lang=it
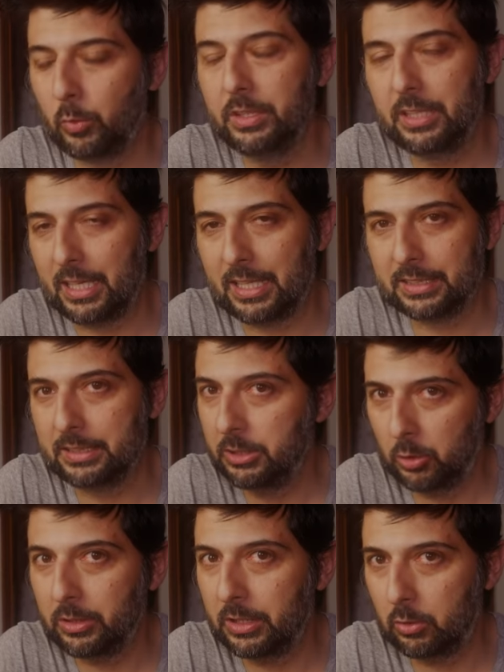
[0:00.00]
Quindi ragazzi,
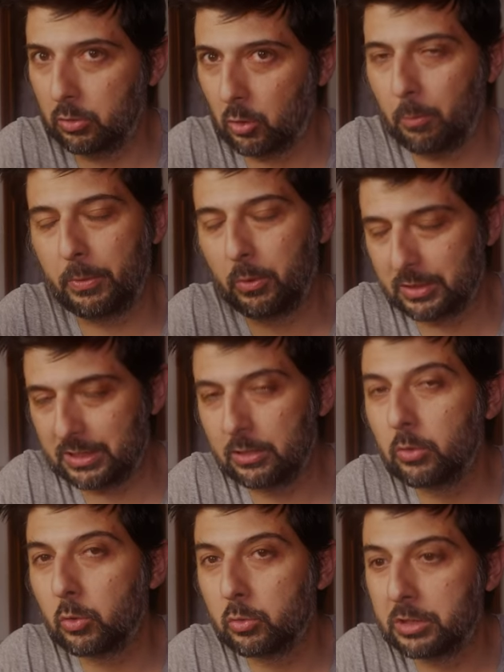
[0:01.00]
già ho detto troppo in questa
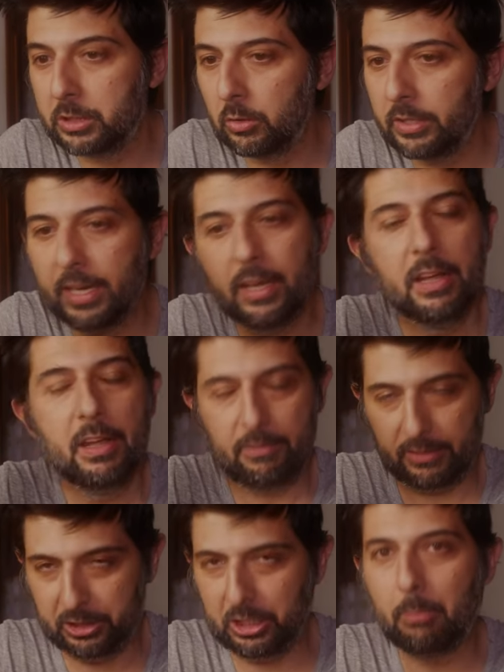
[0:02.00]
introduzione,
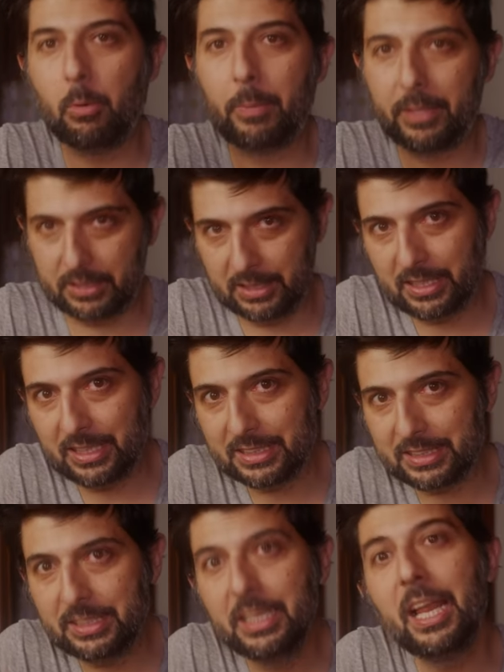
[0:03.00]
facciamo partire la
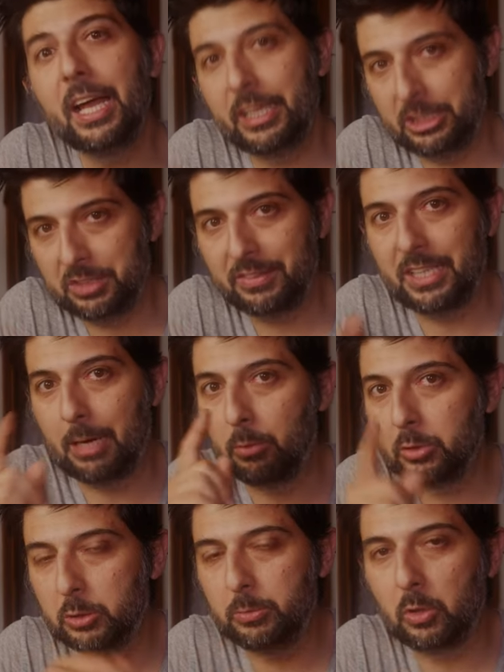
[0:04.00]
sigla e ci vediamo
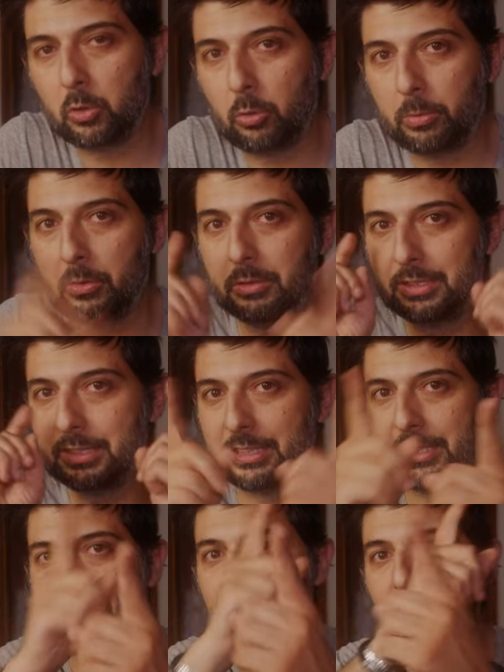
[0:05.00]
subito dopo.
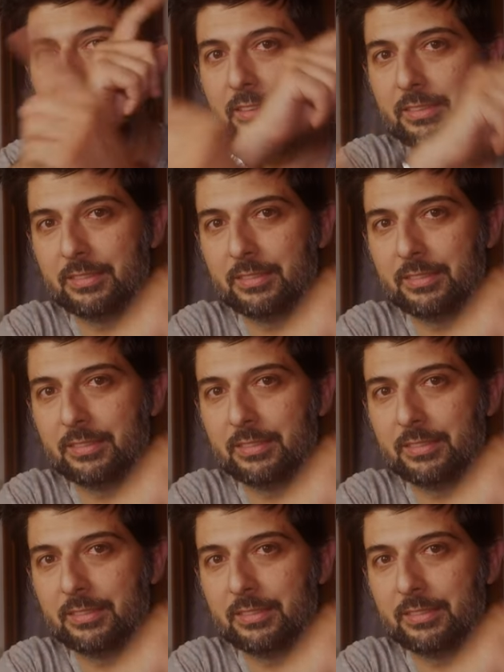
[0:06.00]
Sigla!